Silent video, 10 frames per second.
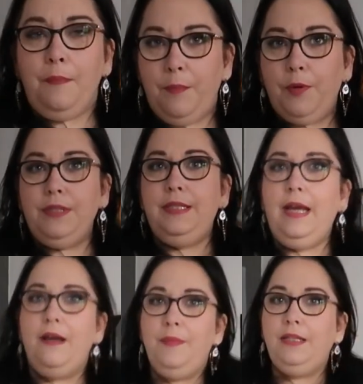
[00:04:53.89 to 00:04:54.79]
Mais
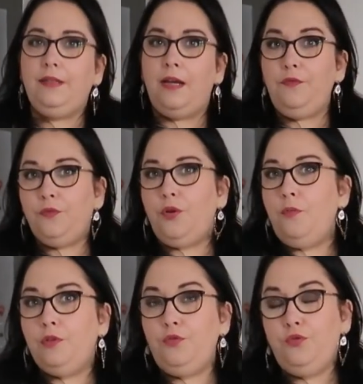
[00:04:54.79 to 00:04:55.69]
pensez à mettre un fond de
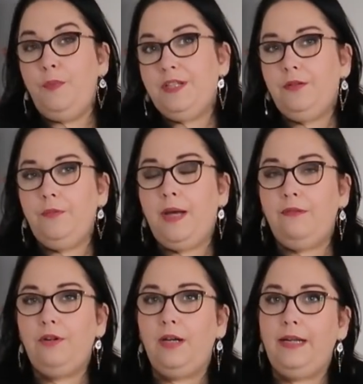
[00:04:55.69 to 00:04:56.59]
robe en dessous parce que,
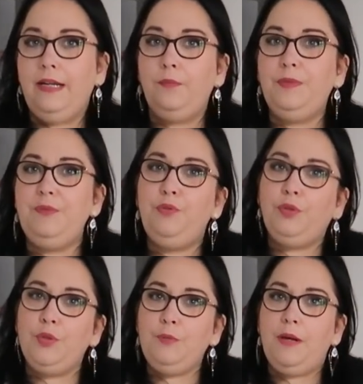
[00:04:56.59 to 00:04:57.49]
bah voilà, elle est un petit peu
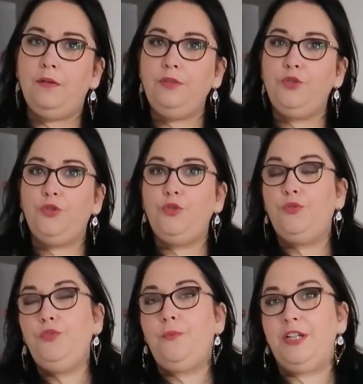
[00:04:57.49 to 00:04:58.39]
transparente, ce que je
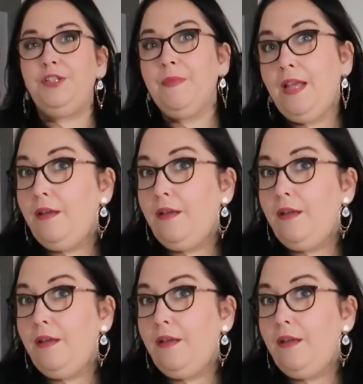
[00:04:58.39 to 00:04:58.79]
trouve dommage.